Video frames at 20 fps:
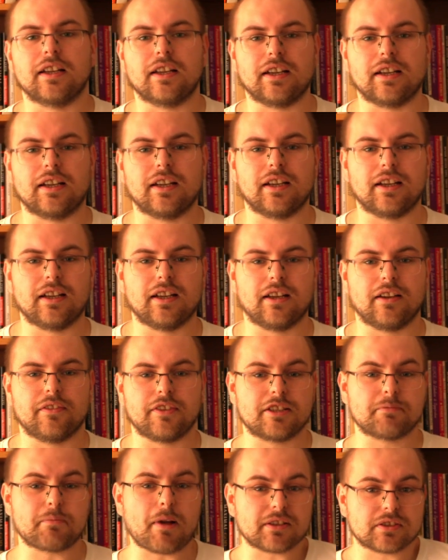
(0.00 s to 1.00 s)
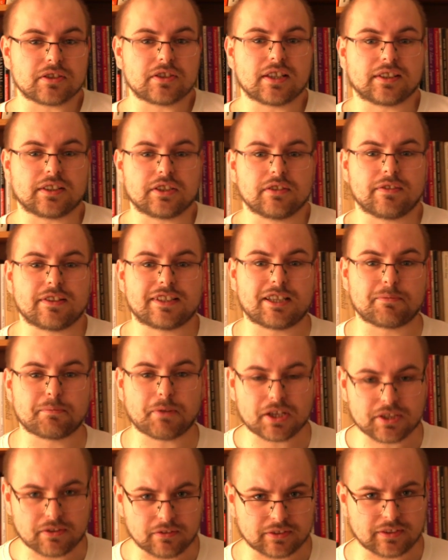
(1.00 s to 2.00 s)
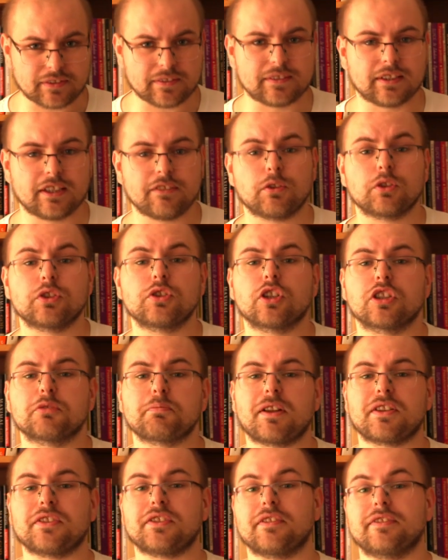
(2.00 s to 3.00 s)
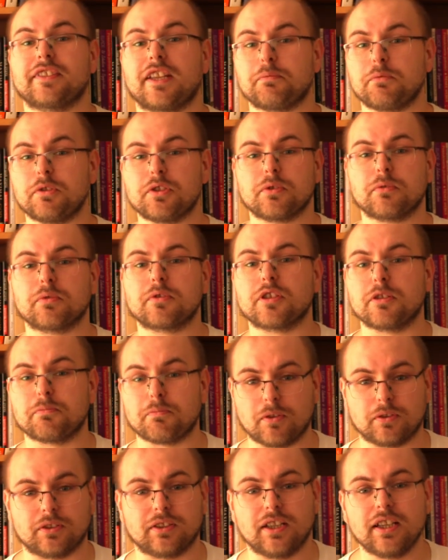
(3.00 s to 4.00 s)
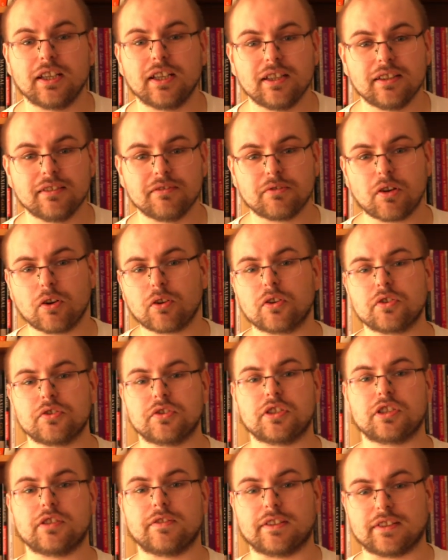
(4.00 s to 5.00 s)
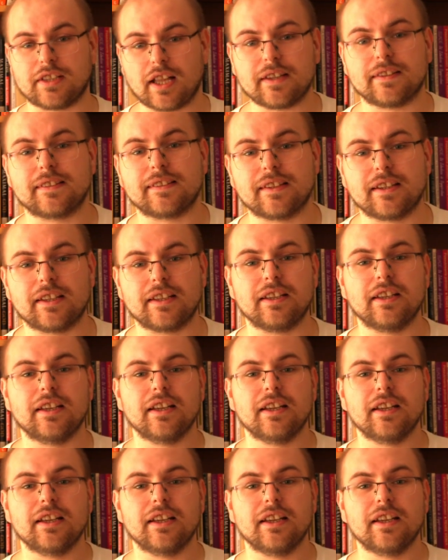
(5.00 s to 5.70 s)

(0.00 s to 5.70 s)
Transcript: E, więc bardzo serdecznie Was zapraszam. Ten stream on się odbędzie w najbliższą sobotę o godzinie 19.